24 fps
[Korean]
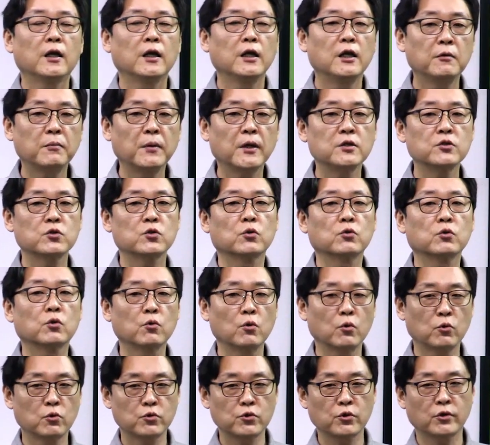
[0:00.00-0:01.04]
일반적으로
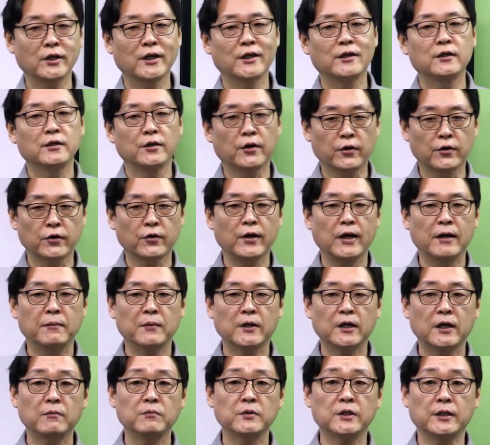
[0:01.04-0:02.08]
공청회를
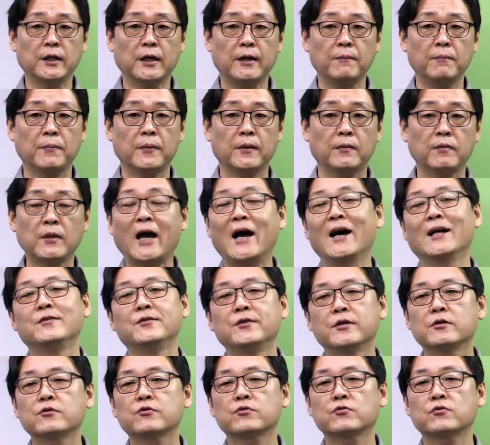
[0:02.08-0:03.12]
열어야만 합니다. 근데
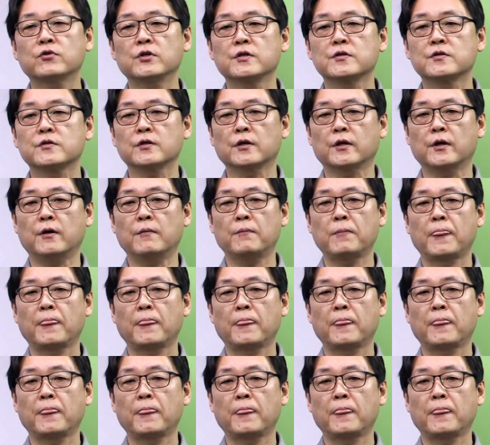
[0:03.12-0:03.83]
안 열 수도 있어요.